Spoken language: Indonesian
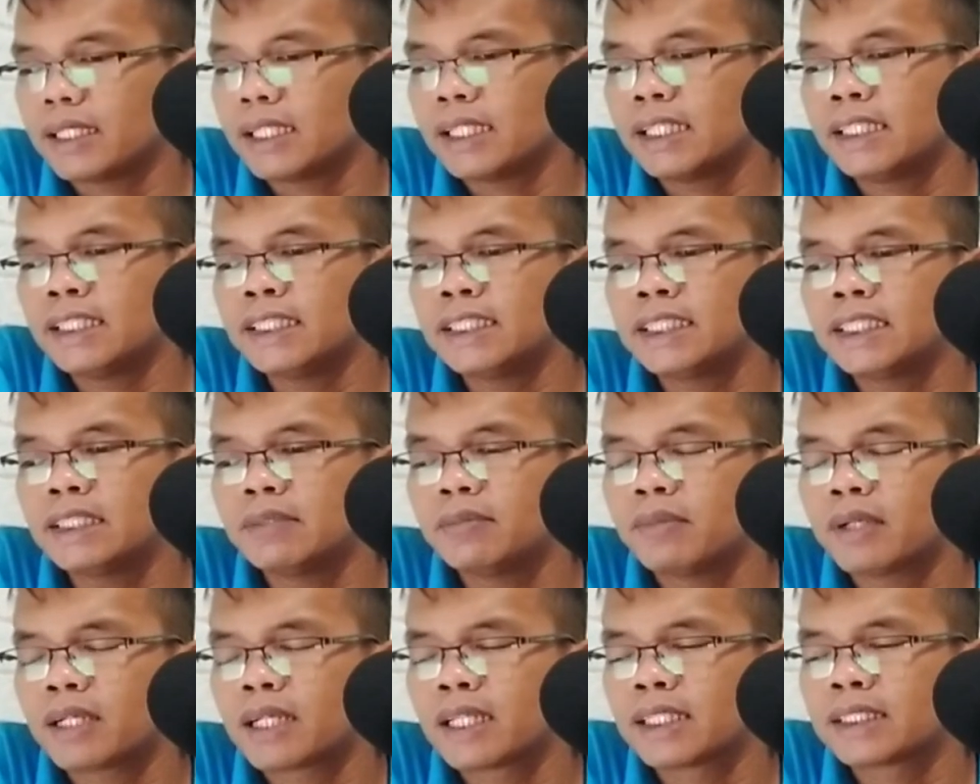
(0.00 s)
ini sih
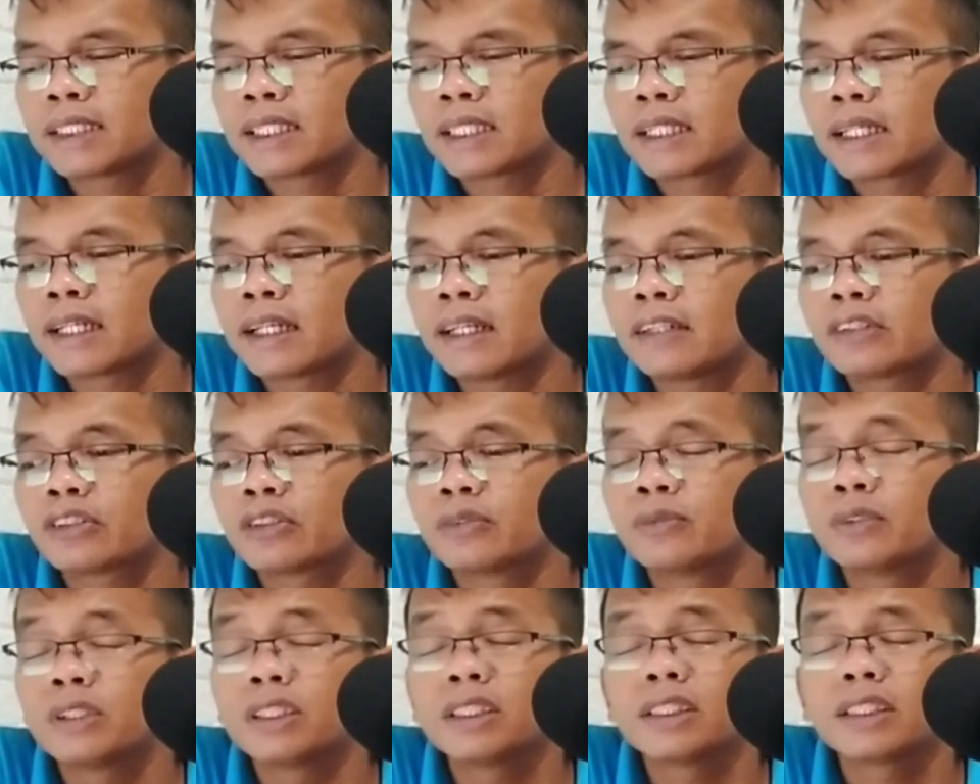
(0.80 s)
berdasarkan
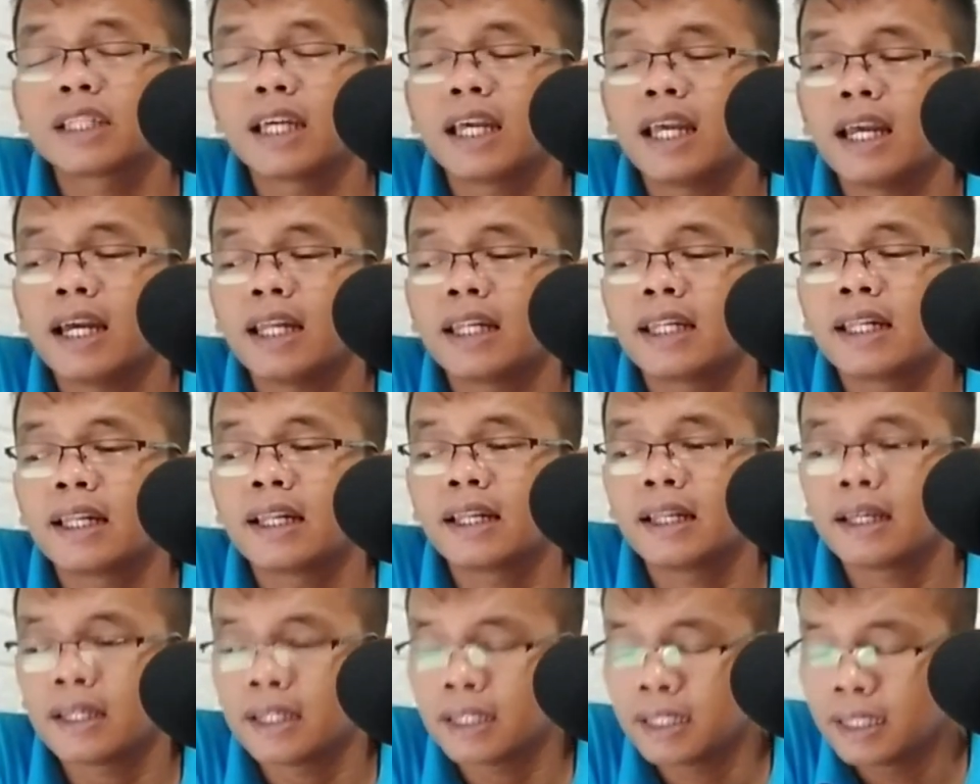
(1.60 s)
asumsi saya
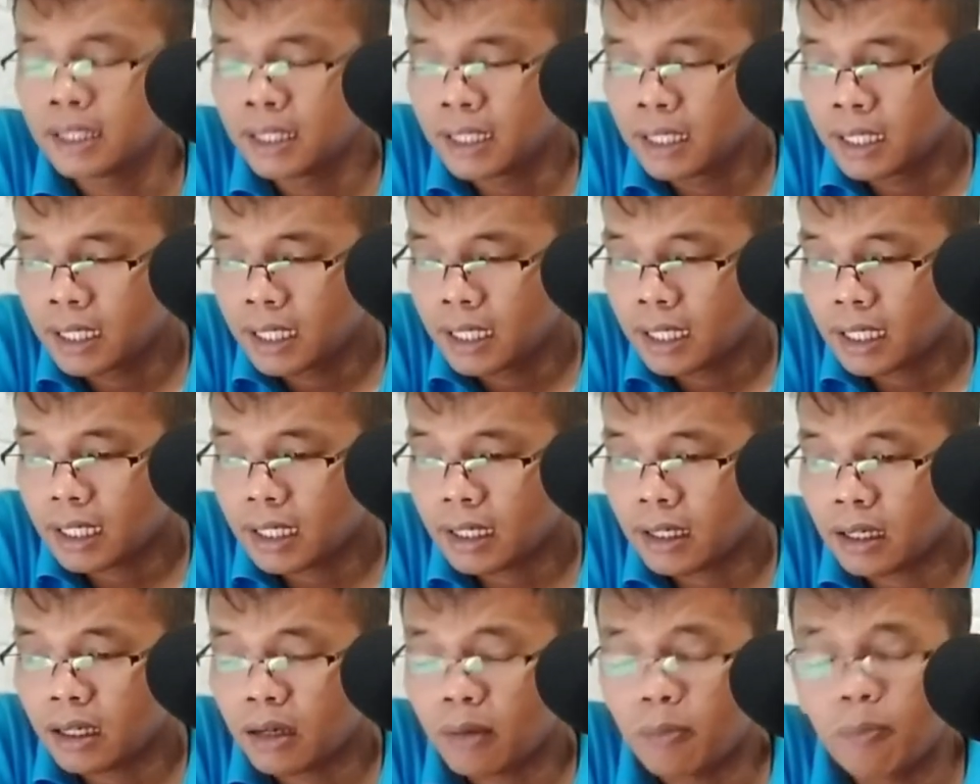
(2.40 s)
adalah
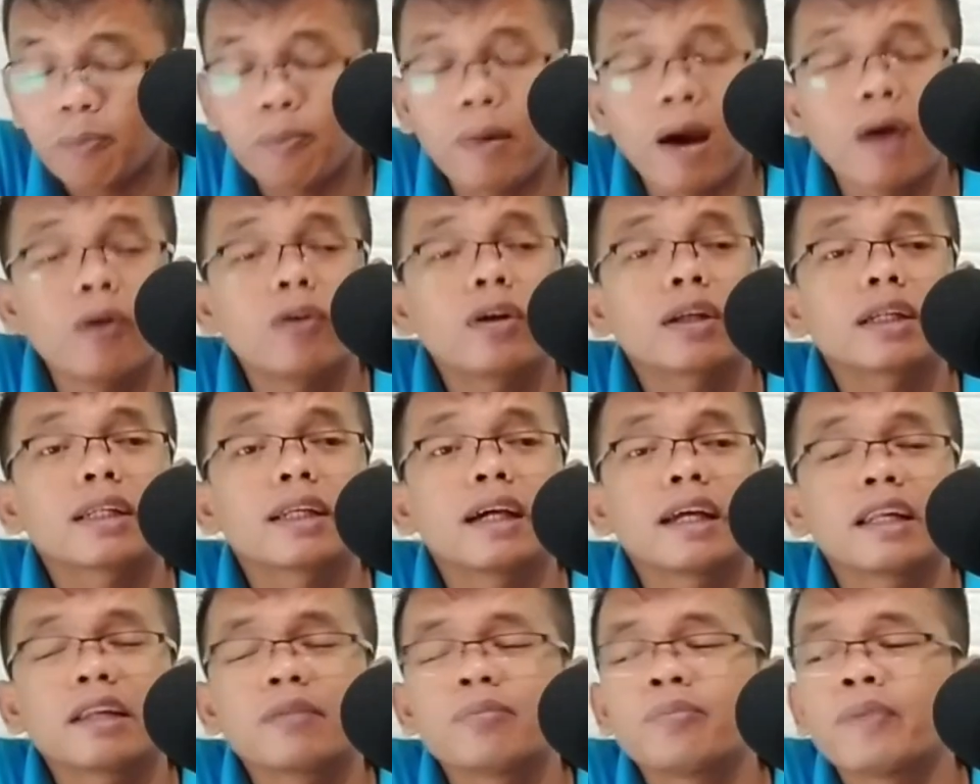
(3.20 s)
uh, power
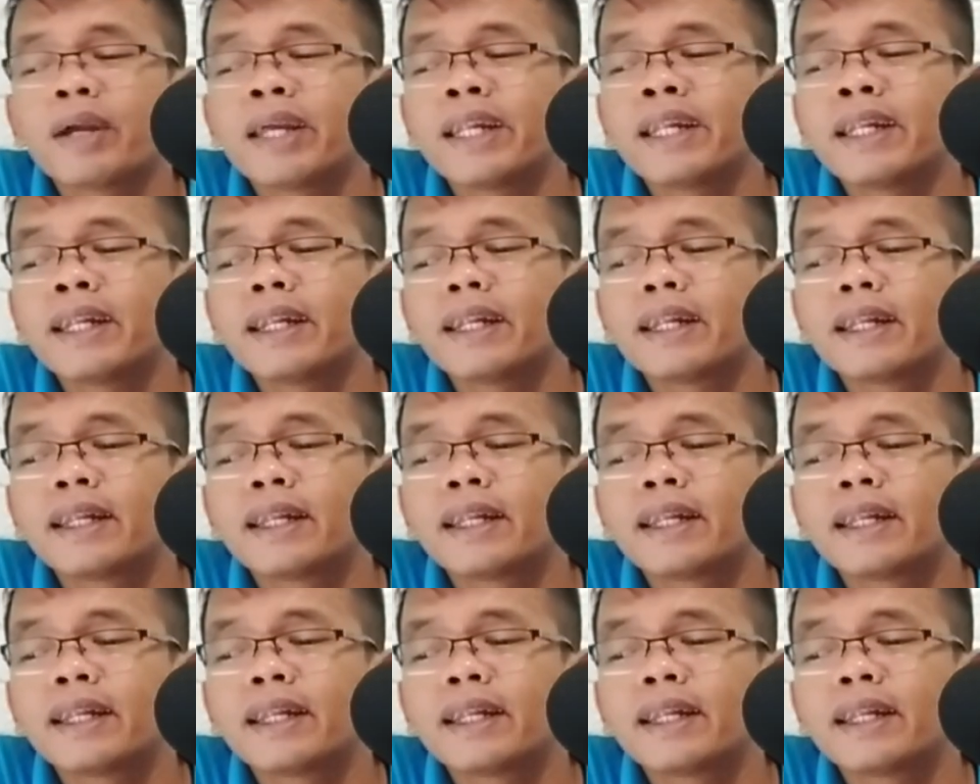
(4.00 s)
dari main